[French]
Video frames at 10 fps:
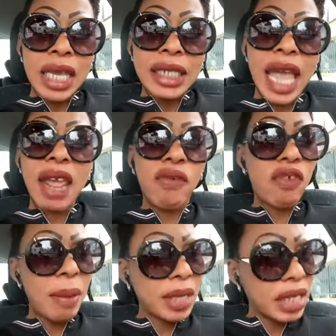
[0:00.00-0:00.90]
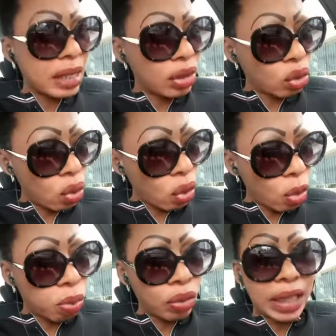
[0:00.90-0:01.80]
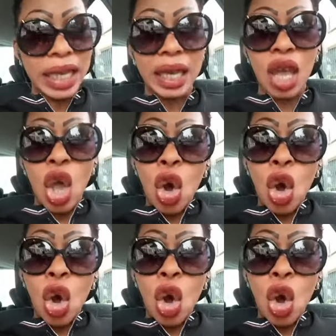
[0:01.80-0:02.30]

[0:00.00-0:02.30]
Il y a des femmes qui disent Lolo beauté.